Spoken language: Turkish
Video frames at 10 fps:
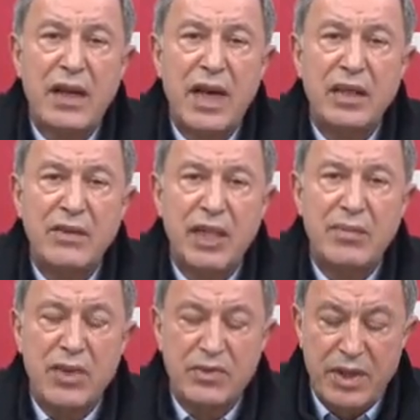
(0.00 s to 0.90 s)
aktive
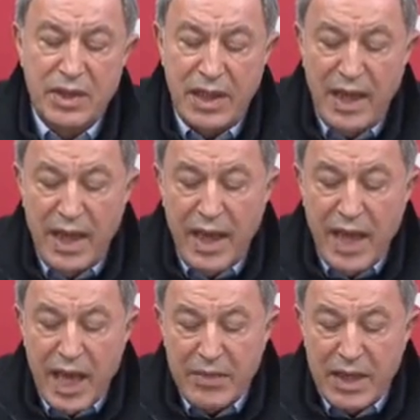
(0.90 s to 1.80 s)
etmek suretiyle
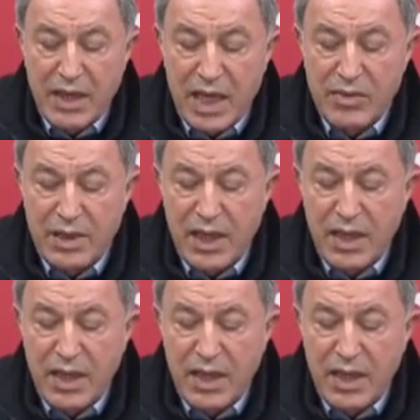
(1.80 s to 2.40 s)
ekmek dağıtımına da